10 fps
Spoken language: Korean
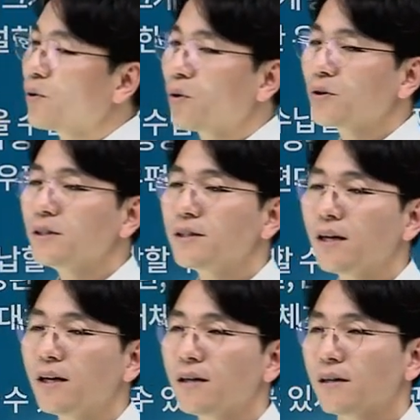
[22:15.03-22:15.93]
요거는
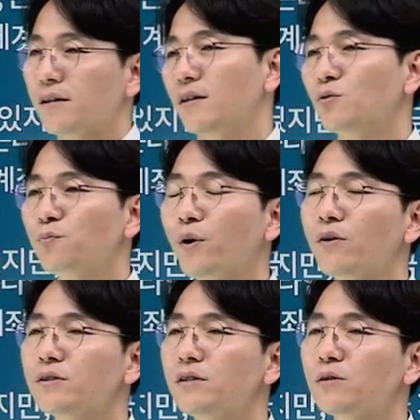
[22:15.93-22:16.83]
이제 어,
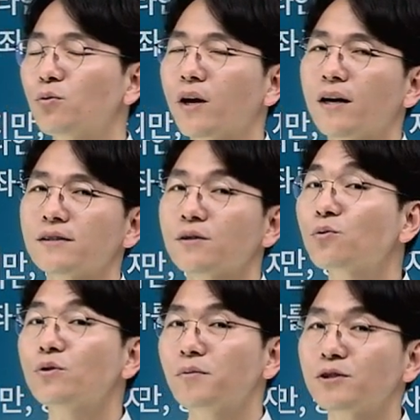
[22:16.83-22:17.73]
우편을 통해서
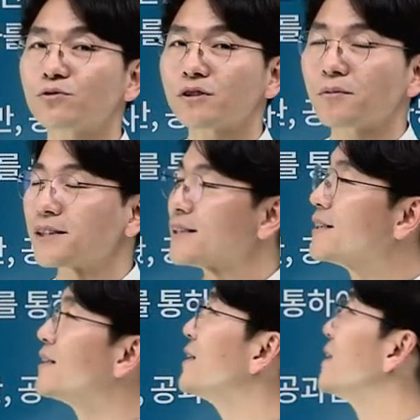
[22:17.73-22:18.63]
송금해 주는
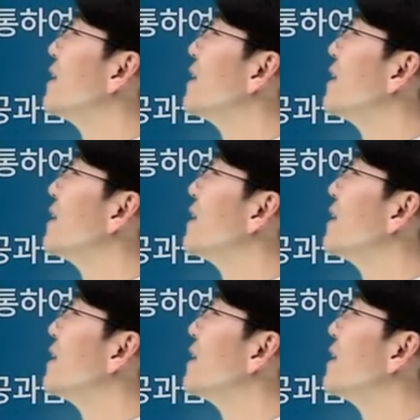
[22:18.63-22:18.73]
서비스